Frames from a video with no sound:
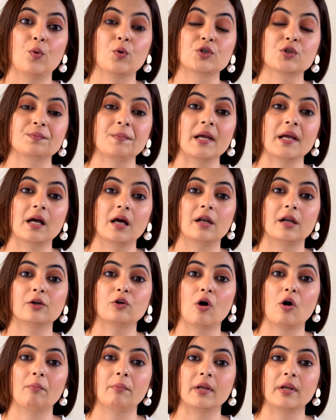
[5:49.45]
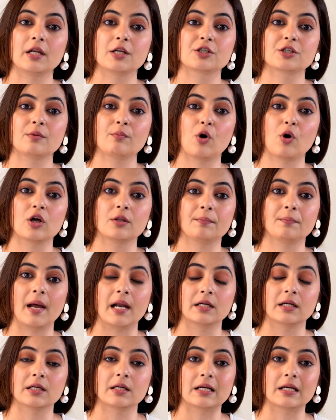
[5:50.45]
उसमें कलर कॉम्बिनेशन बहुत
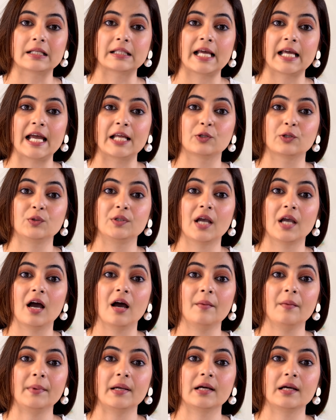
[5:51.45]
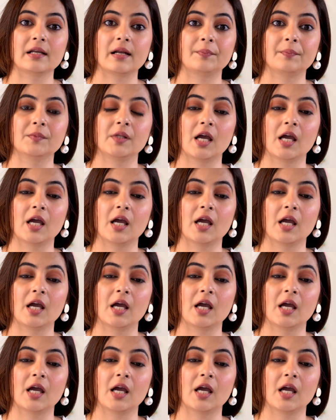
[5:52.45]
मैटर करता है तो यहाँ पे अगर आप